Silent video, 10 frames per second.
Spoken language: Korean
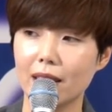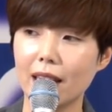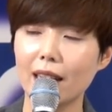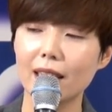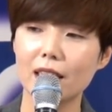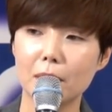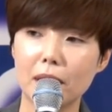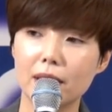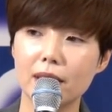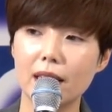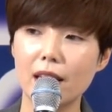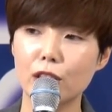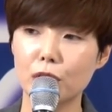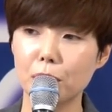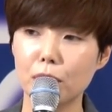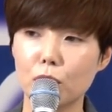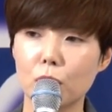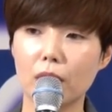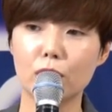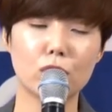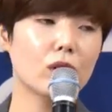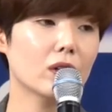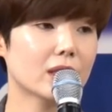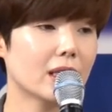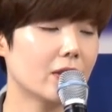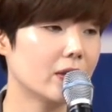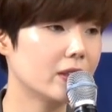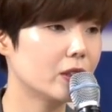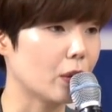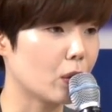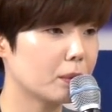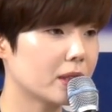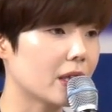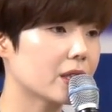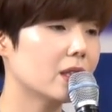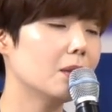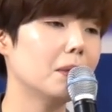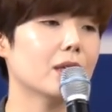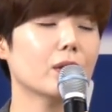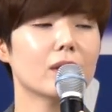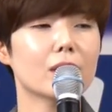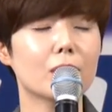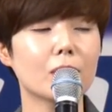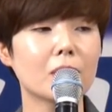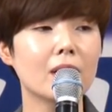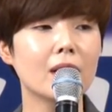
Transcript: 이 하나님의 은혜의 신비 속에 둘러싸여 있는 여러분 자신을 발견하고